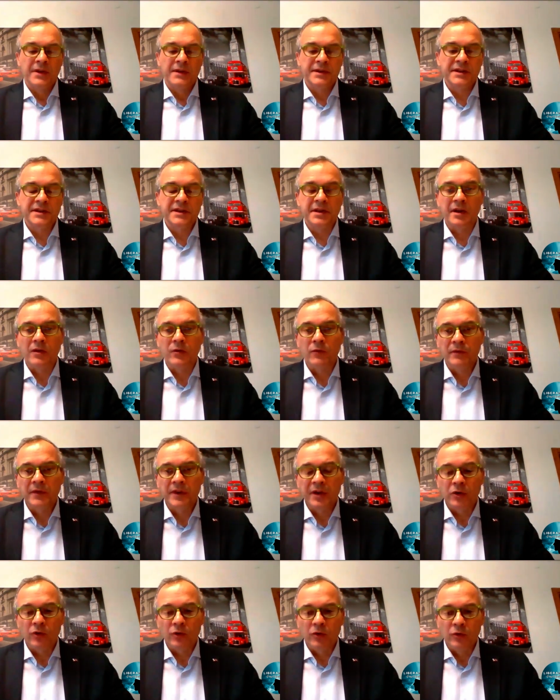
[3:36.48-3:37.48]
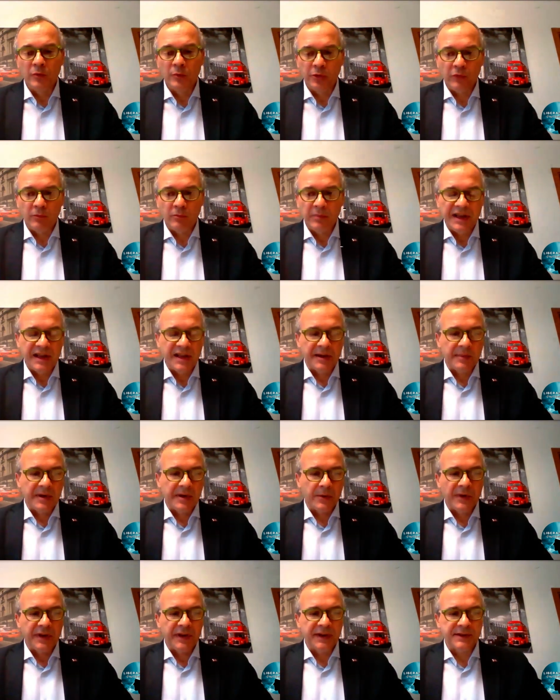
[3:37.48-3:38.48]
Sì, sì, è un vero
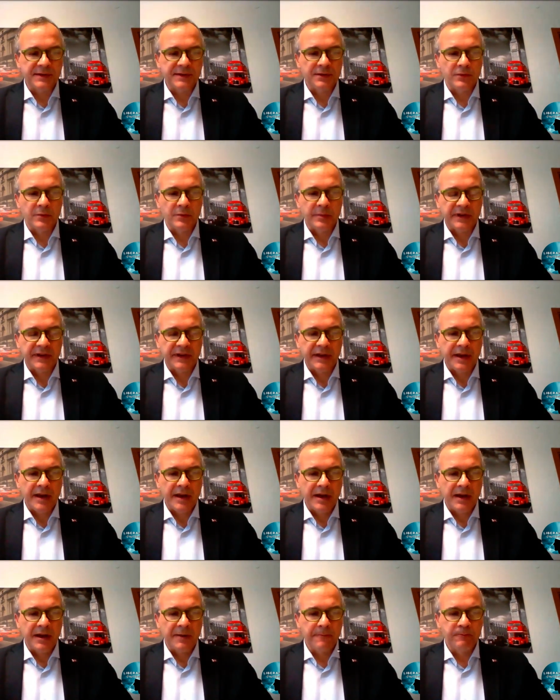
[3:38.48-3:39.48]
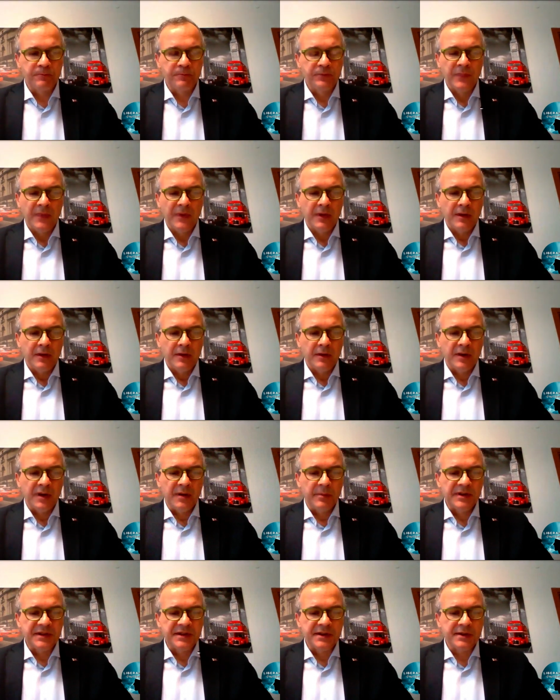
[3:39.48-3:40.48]
problema questo, perché nei
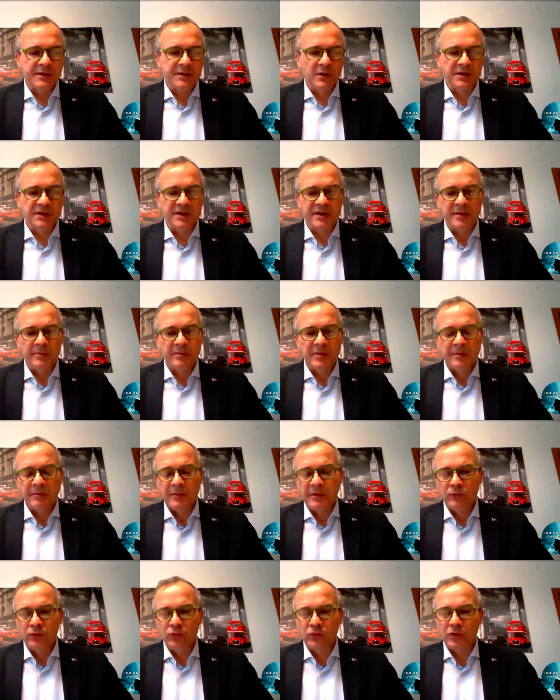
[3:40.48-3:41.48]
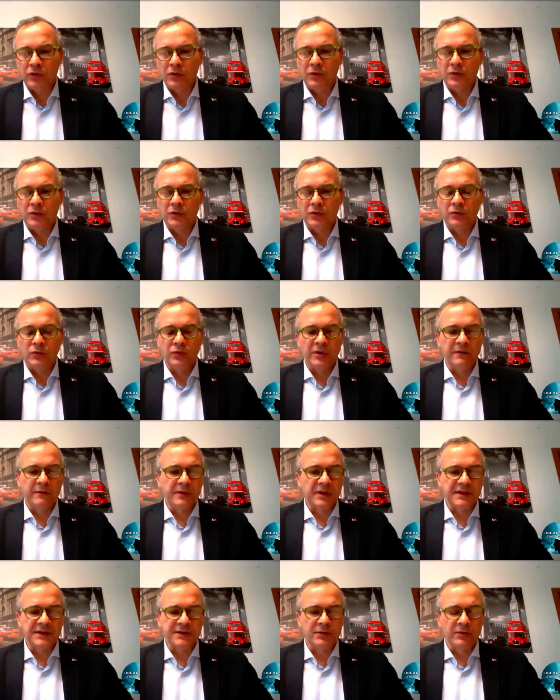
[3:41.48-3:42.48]
mesi scorsi abbiamo avuto
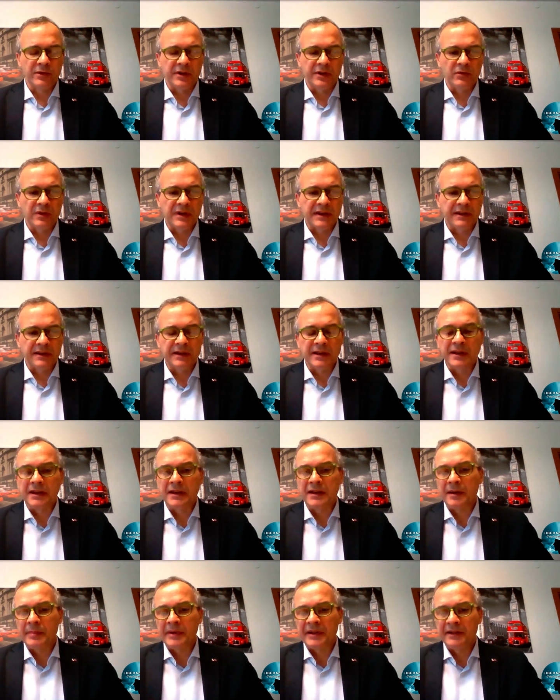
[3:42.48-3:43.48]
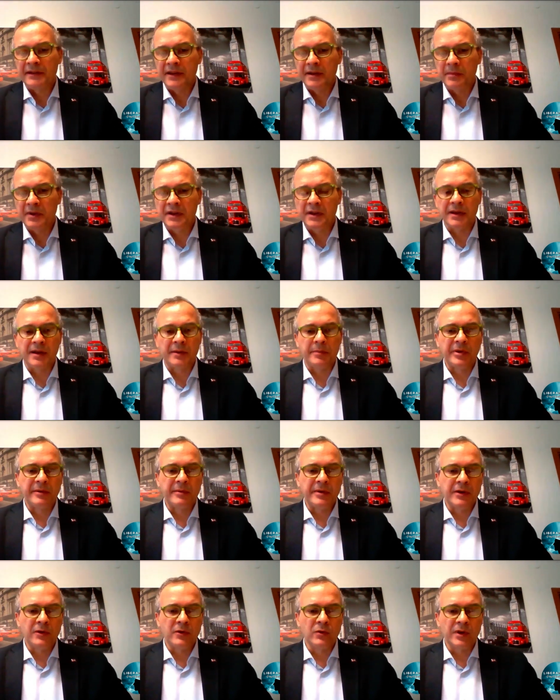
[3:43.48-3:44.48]
un'inflazione durante la pandemia e
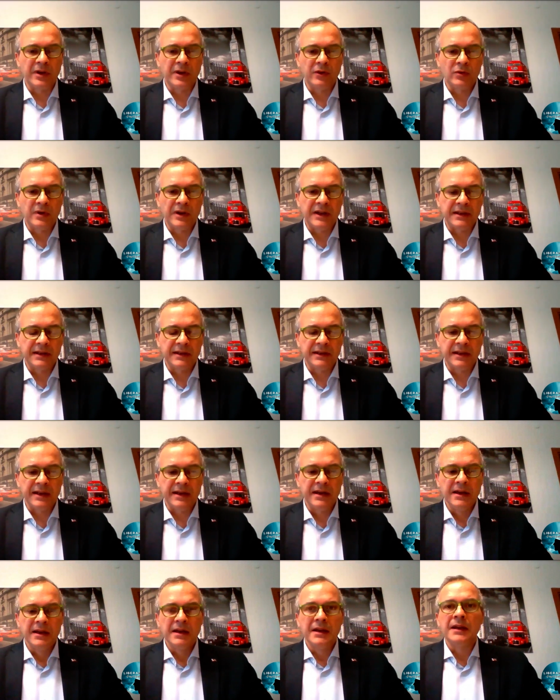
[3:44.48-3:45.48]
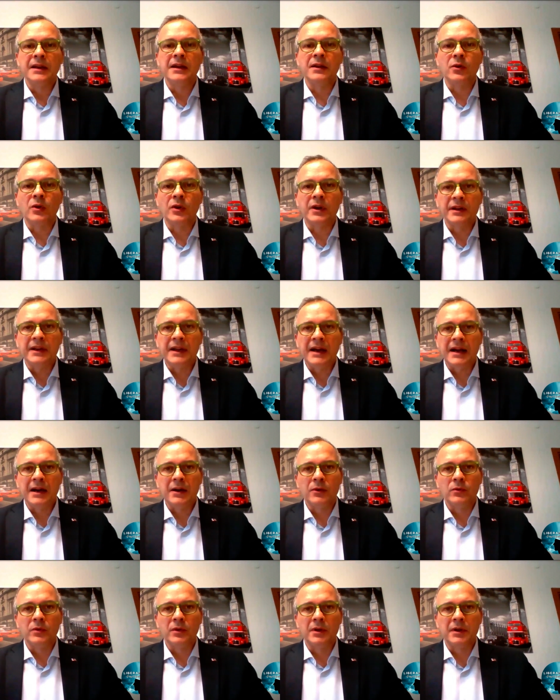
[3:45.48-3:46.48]
prima ancora durante il
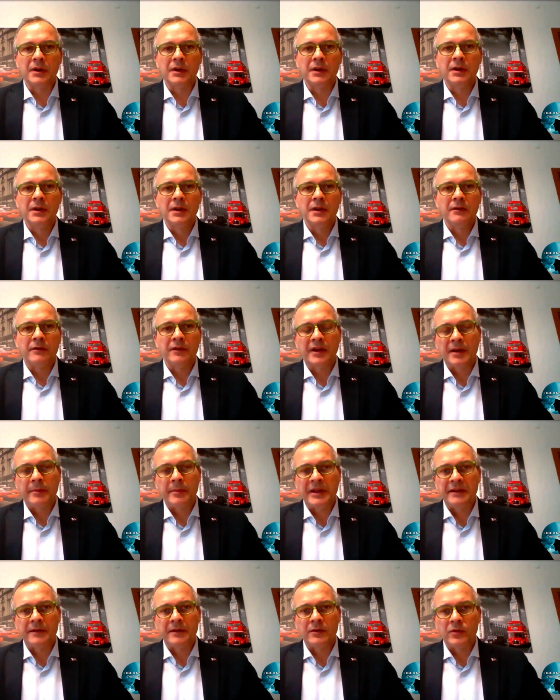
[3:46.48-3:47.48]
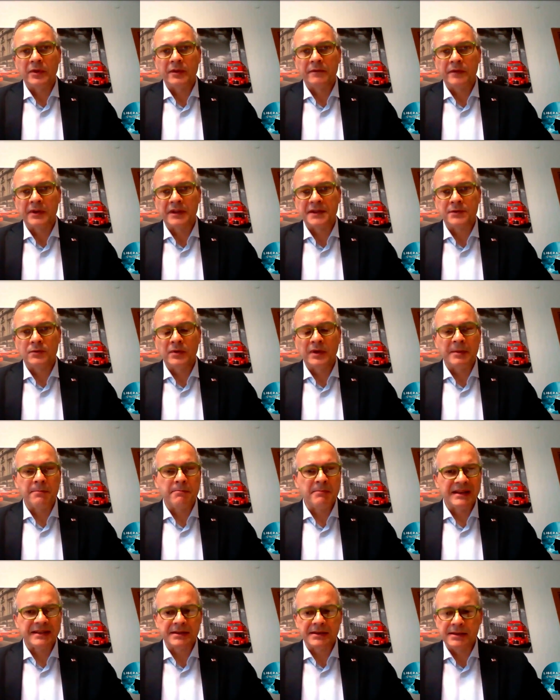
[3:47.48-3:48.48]
lockdown, veramente un'inflazione
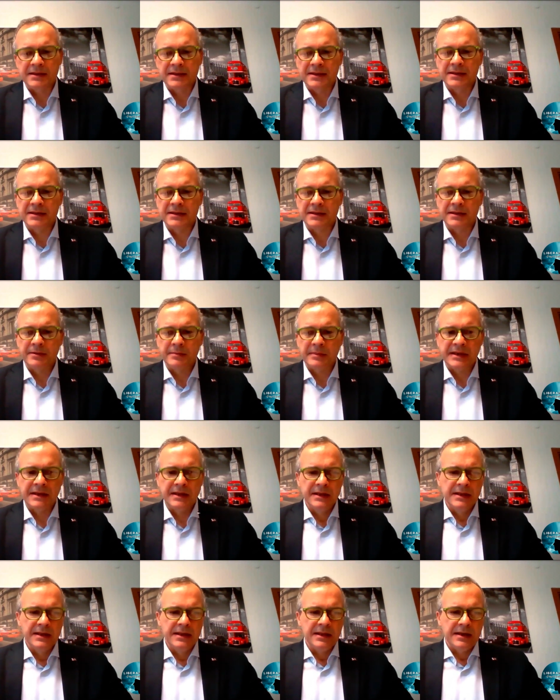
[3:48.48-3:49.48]
bassissima.